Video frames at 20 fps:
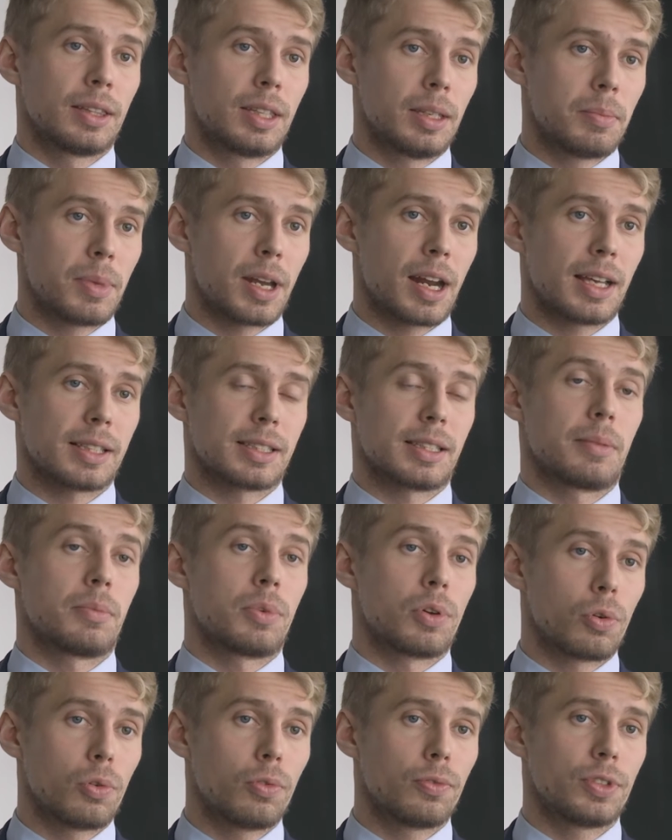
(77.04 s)
tym
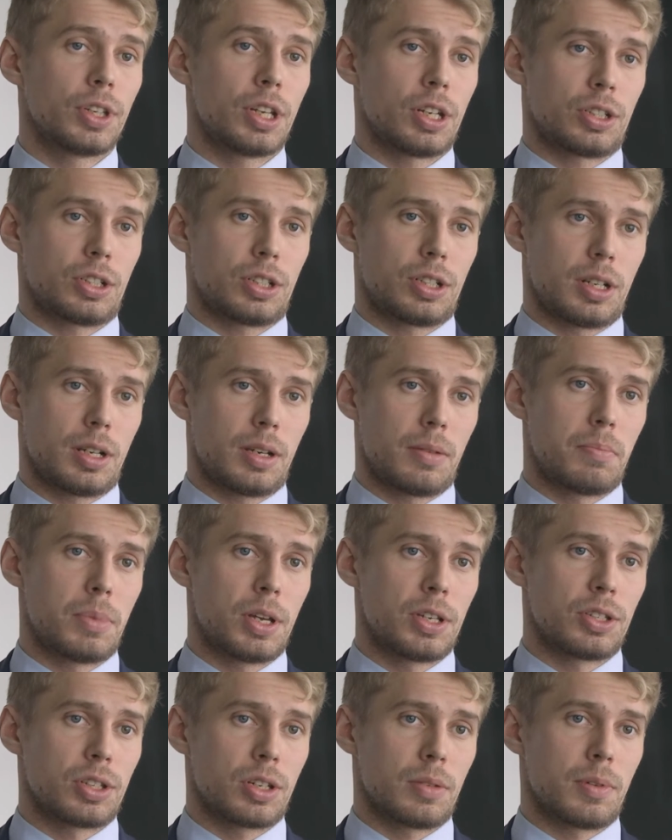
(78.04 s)
razem również
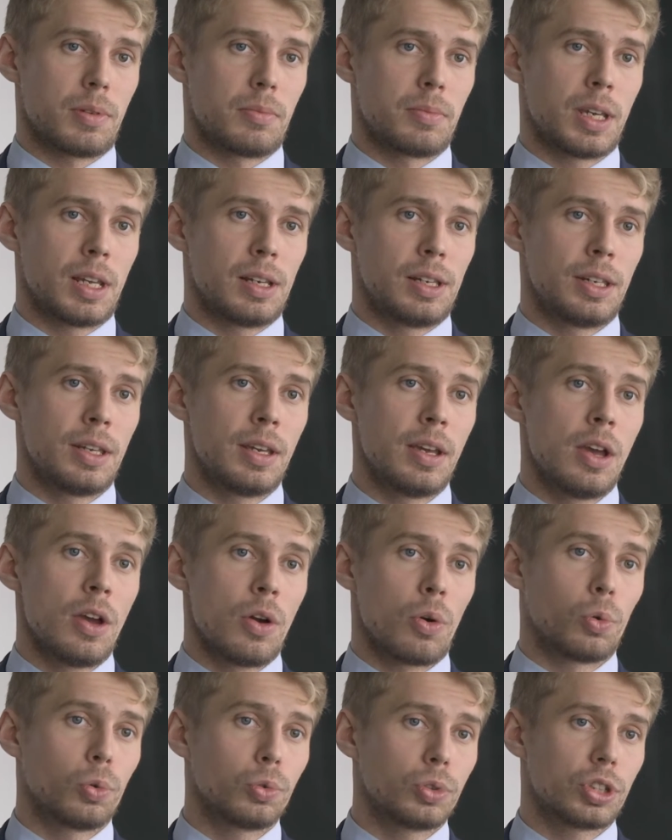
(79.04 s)
będziemy mieli
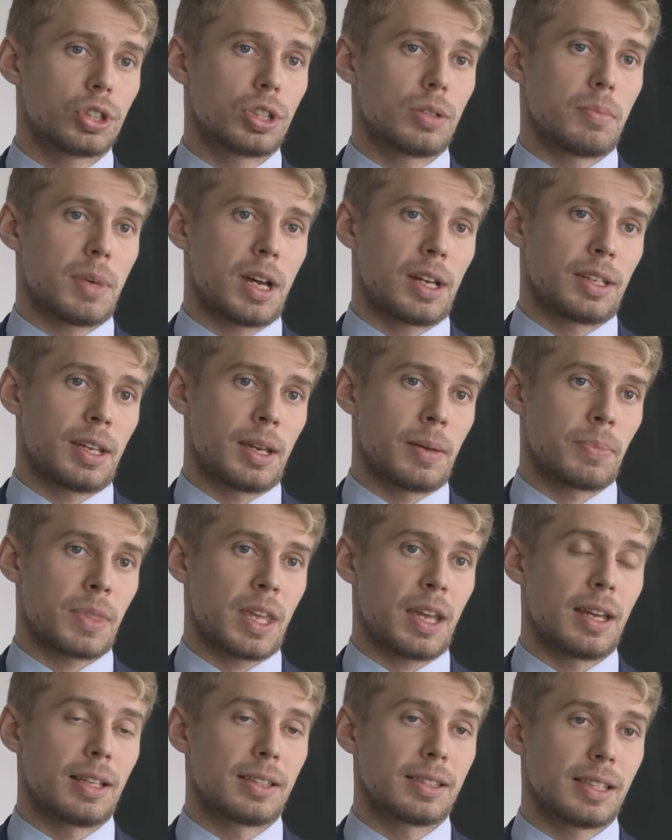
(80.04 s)
utrzymanie
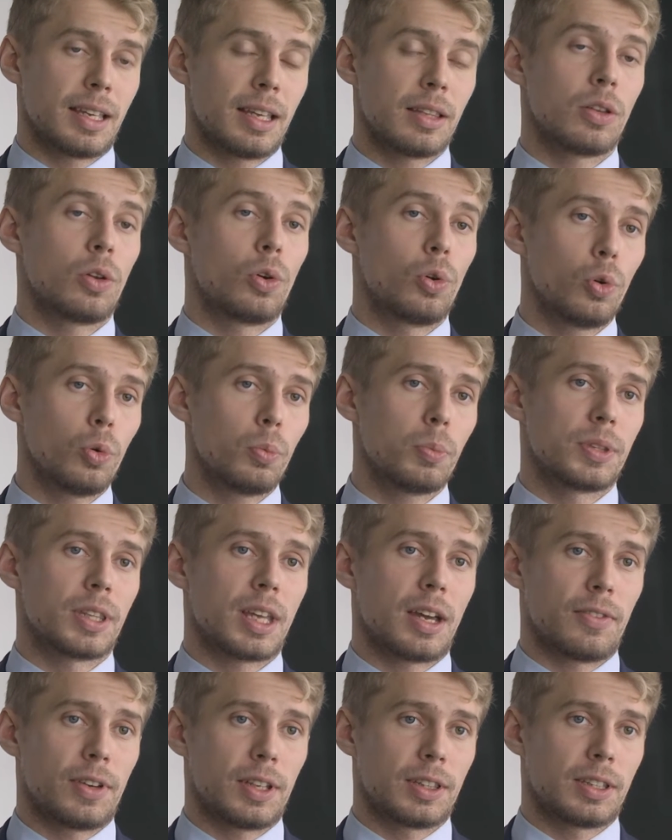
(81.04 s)
e, cen lub
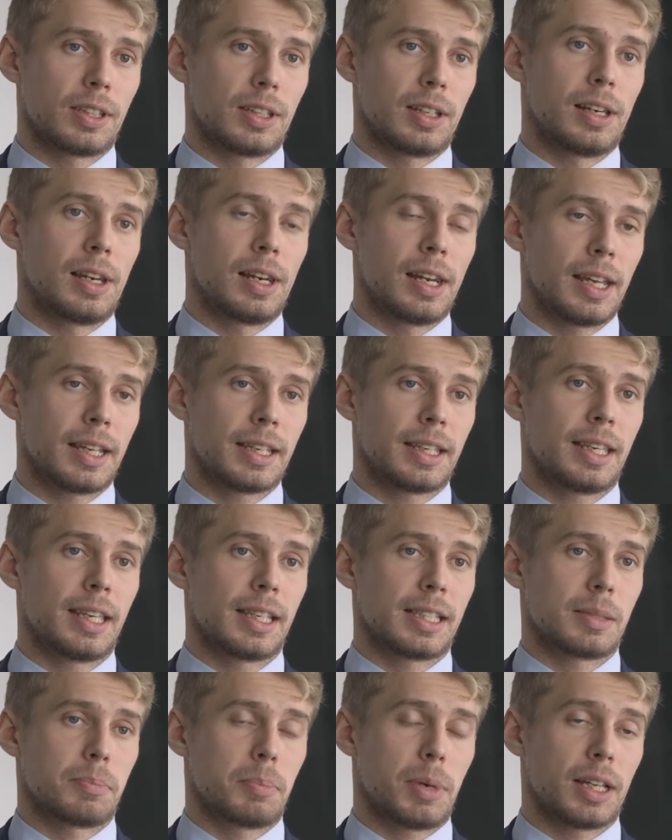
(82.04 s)
nawet
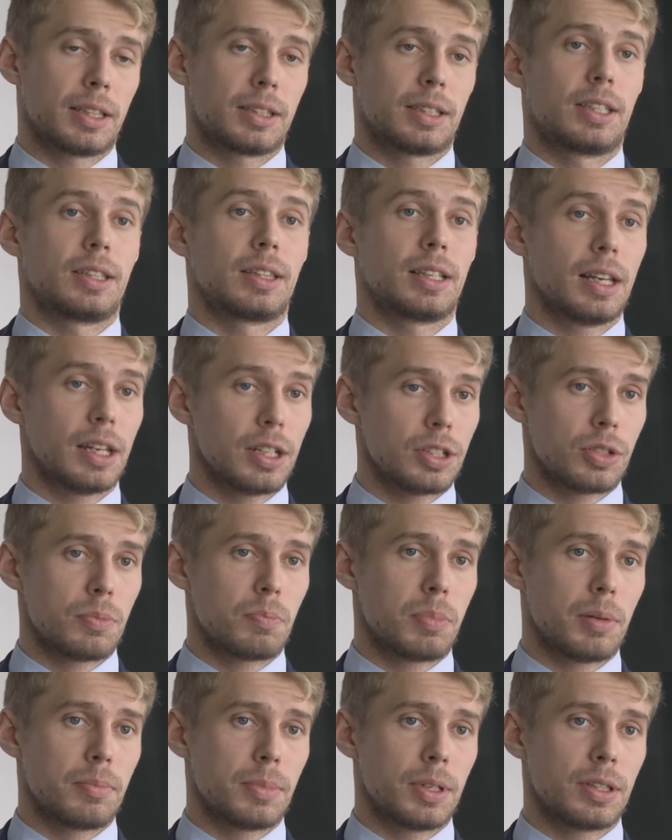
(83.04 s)
lekkie spadki. Należy
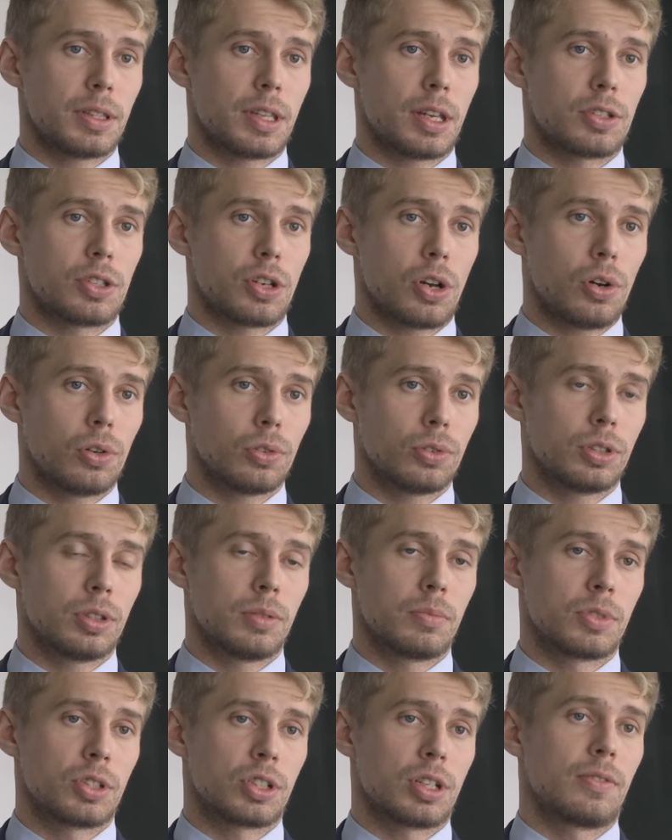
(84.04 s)
pamiętać o
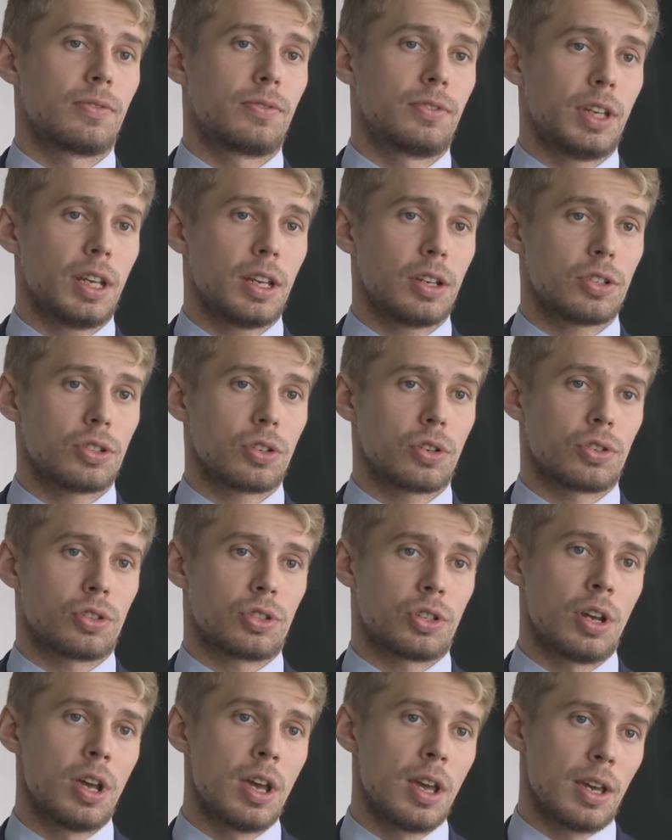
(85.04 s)
tym, że
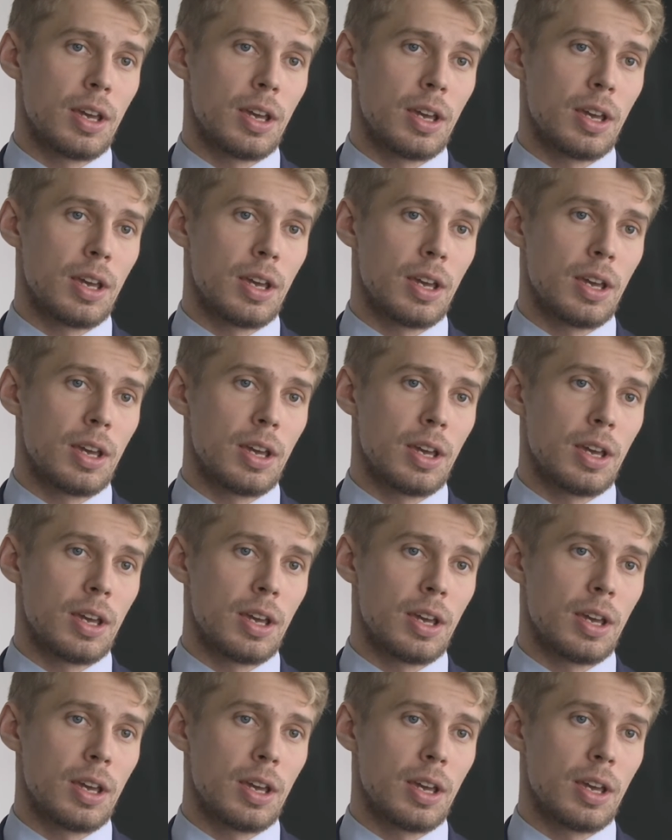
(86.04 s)
większość